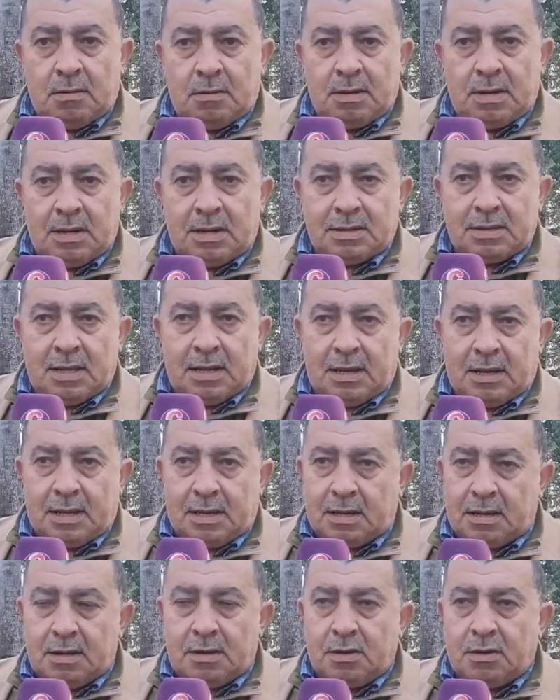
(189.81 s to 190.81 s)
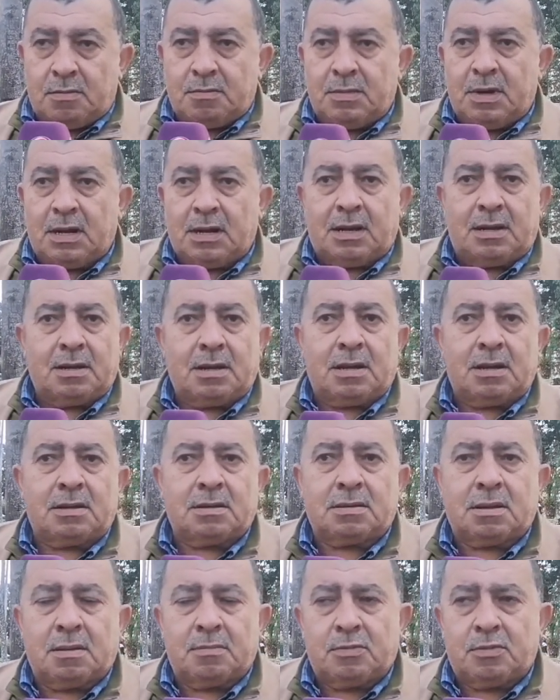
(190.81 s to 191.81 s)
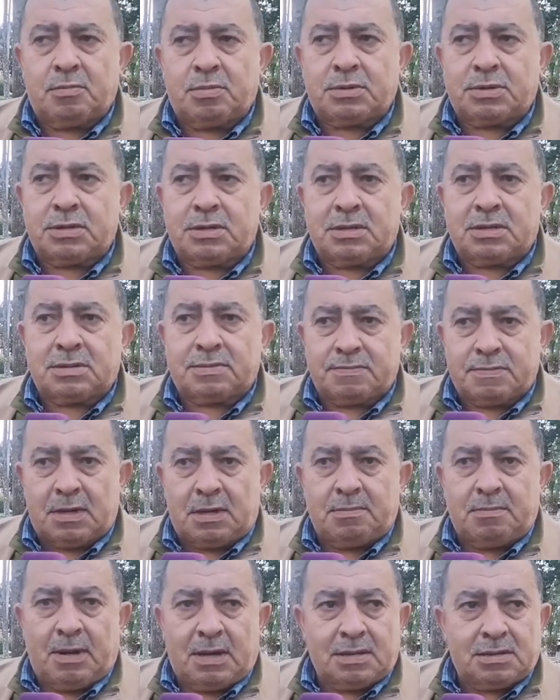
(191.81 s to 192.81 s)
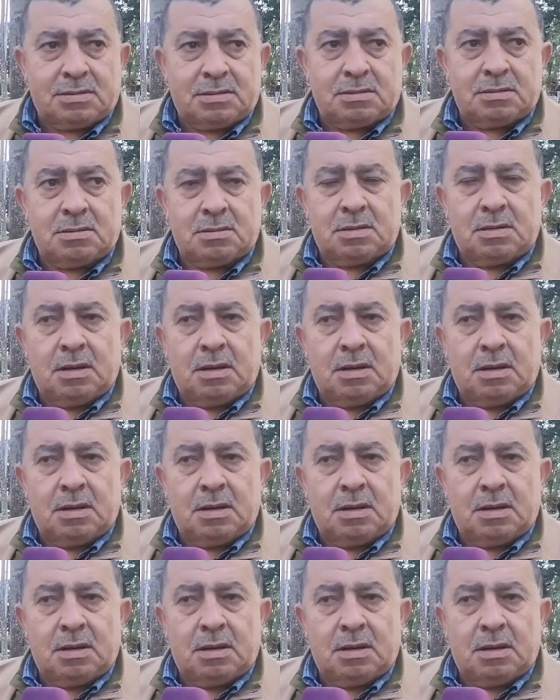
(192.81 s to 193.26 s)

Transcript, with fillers: ولهذا الله يخليكم الا حنا كنطلبوا باش يتفتح بحث